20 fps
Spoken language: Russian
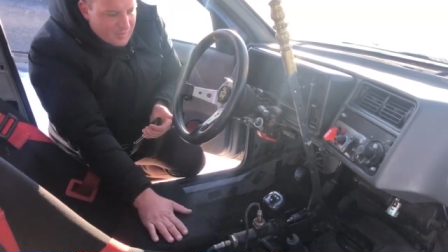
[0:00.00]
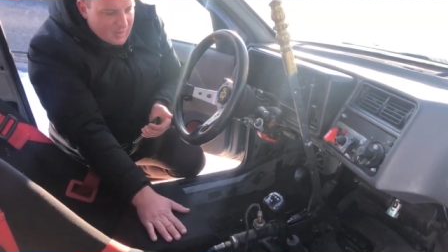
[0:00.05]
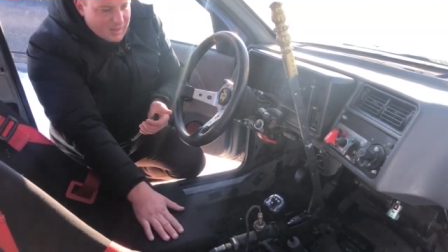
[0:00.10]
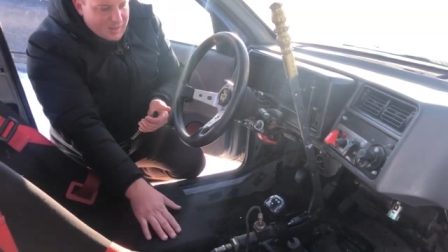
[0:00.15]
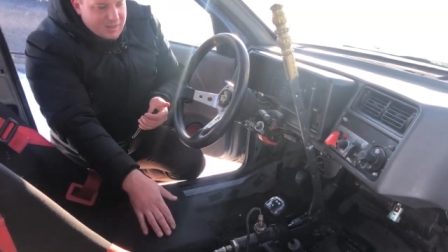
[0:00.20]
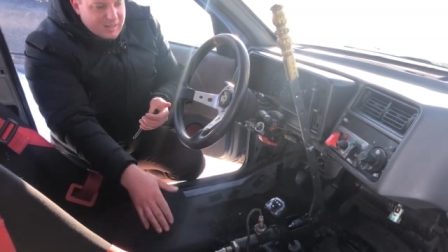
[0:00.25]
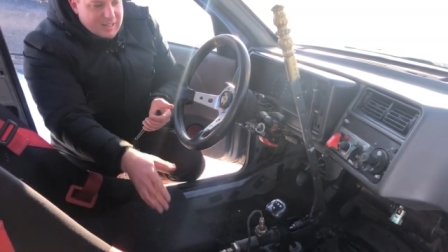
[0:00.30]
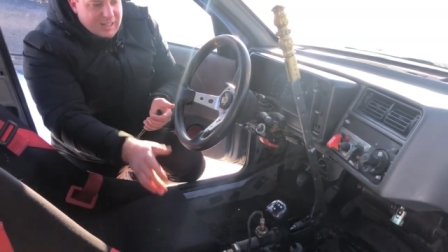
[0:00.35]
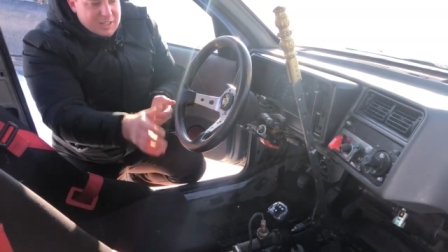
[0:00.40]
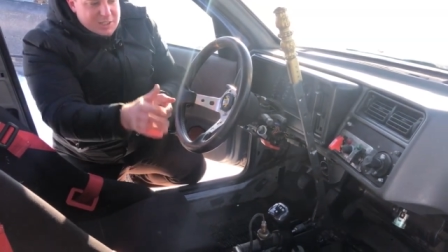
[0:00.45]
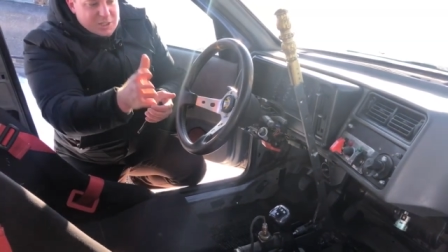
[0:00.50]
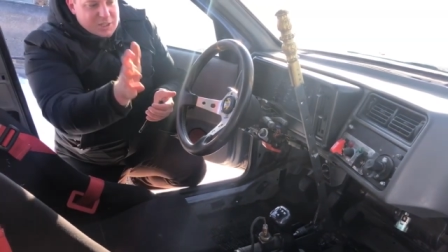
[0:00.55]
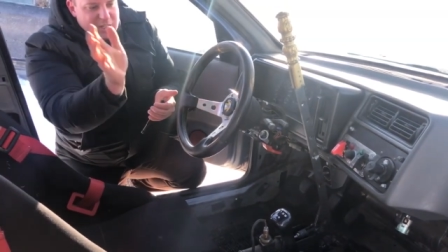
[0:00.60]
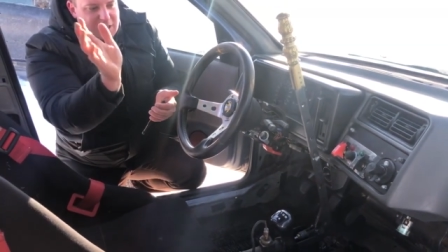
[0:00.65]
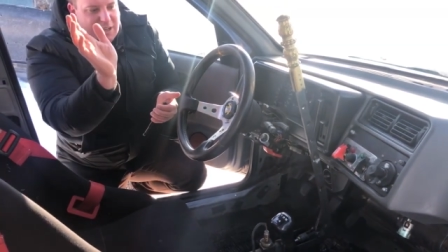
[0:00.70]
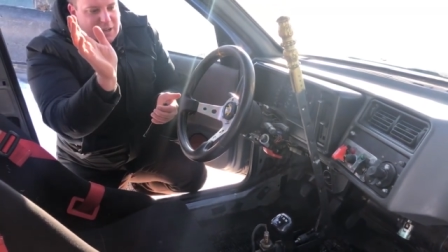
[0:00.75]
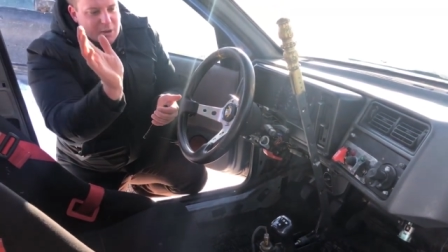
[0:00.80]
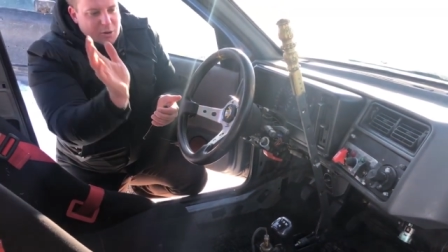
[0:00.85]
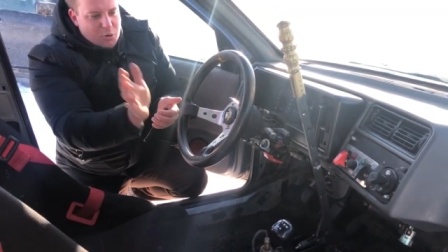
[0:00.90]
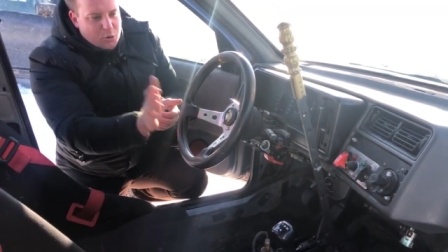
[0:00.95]

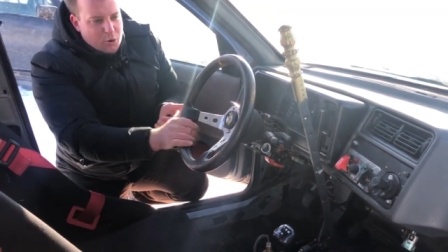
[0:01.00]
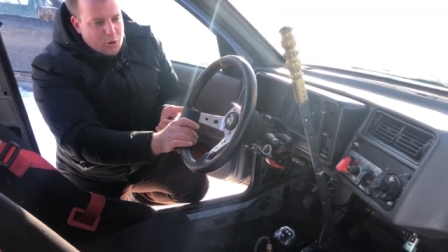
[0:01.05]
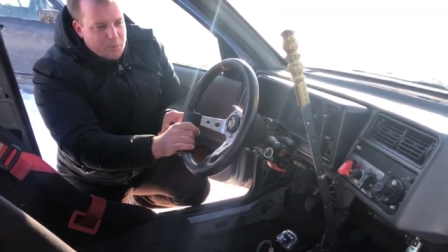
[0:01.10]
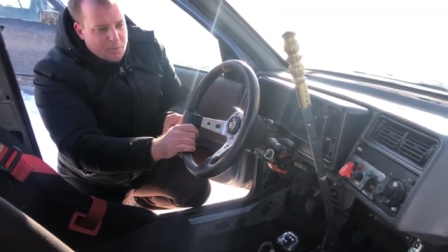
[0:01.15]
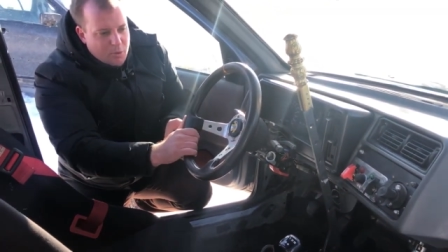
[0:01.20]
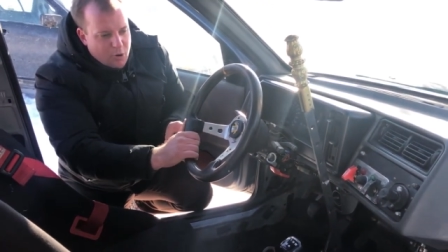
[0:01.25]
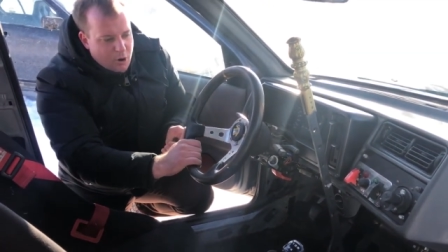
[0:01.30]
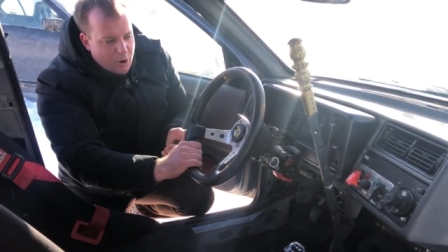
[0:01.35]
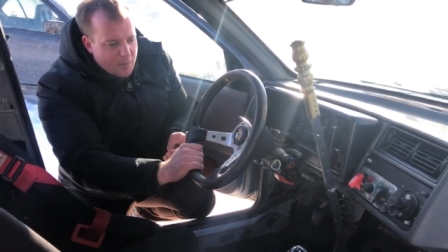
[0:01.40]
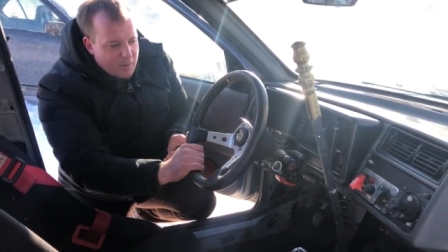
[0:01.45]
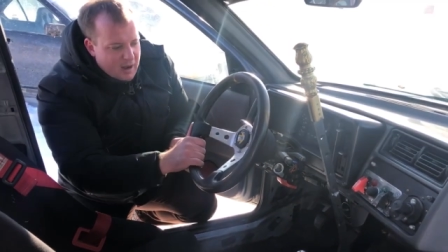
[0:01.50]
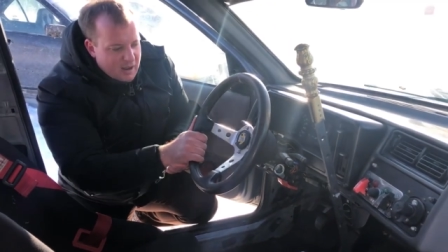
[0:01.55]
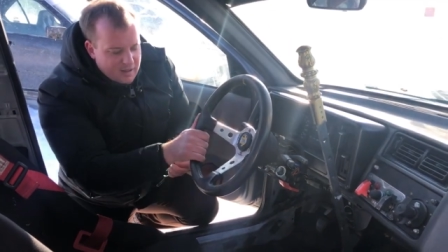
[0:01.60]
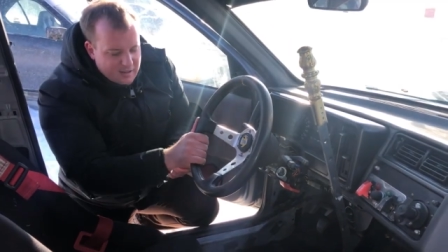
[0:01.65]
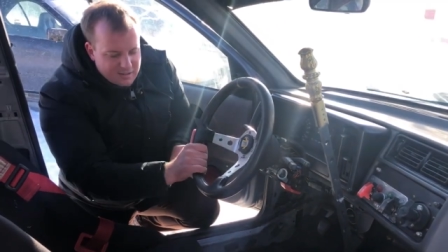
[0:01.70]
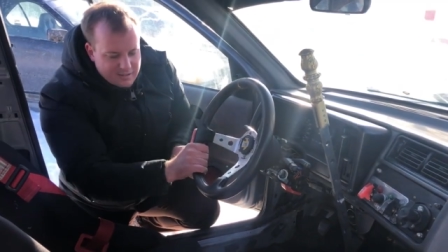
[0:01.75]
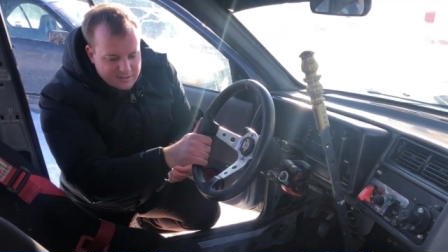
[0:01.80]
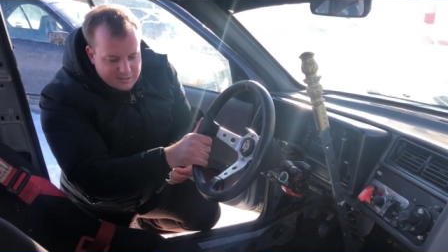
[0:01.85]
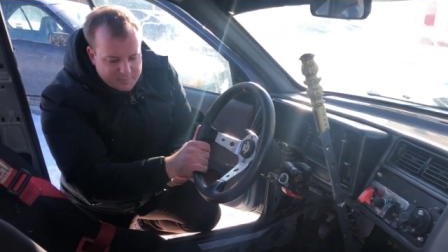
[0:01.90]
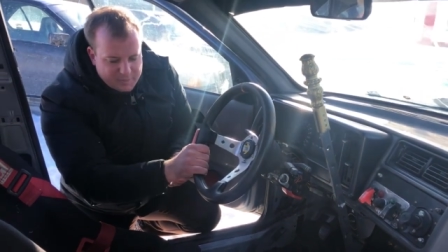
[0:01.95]
Дальше руль Мома,
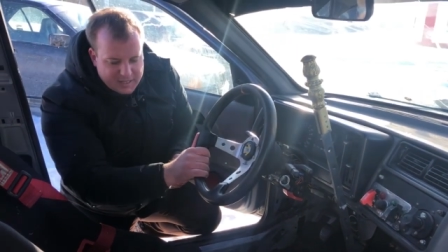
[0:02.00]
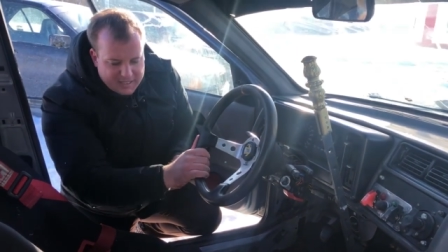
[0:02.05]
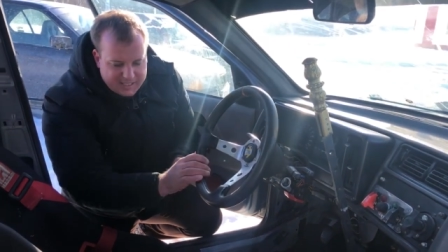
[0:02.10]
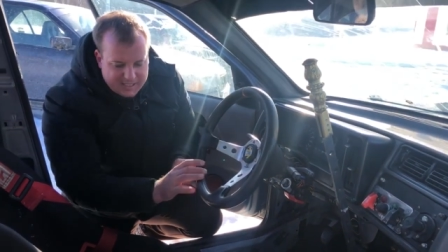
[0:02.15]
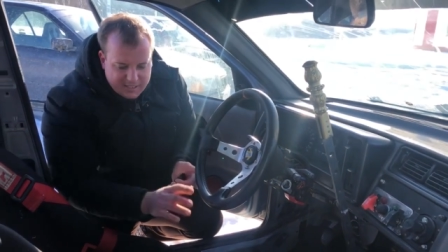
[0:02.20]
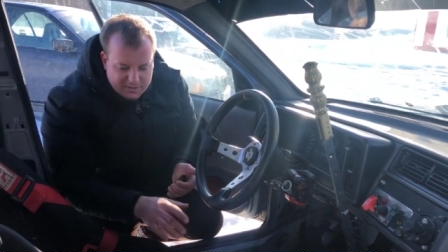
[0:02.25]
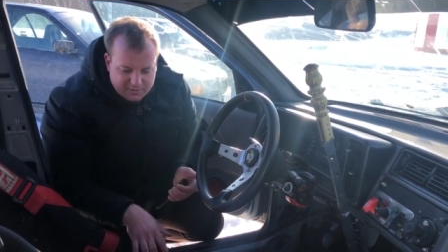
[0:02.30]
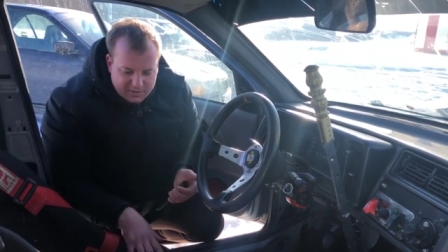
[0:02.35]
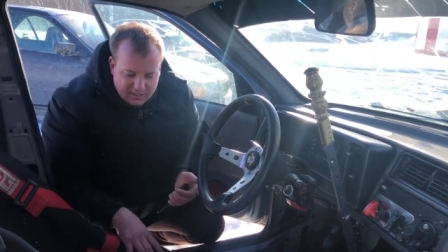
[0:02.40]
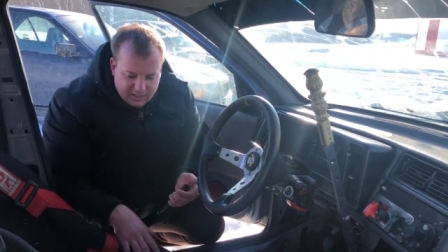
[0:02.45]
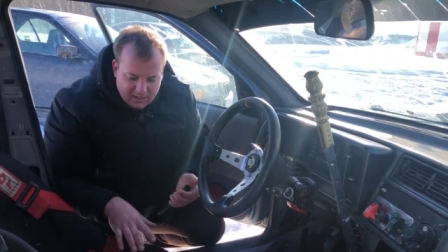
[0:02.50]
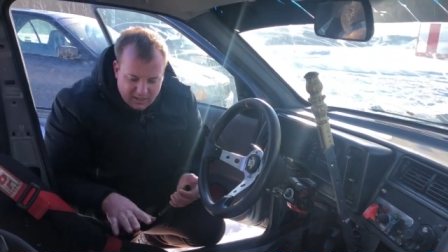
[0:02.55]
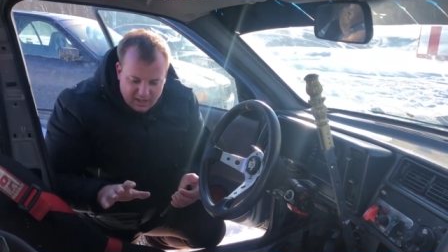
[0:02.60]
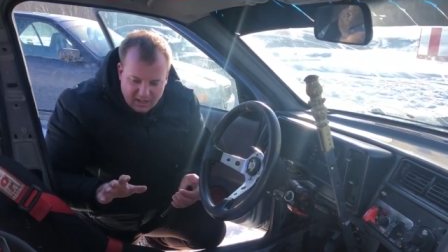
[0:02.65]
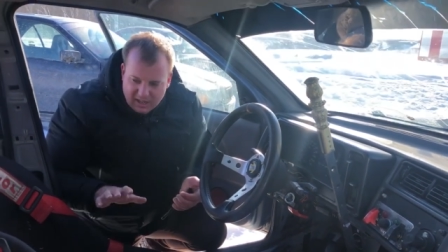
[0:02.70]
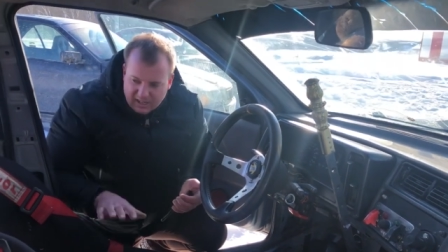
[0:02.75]
спортивный,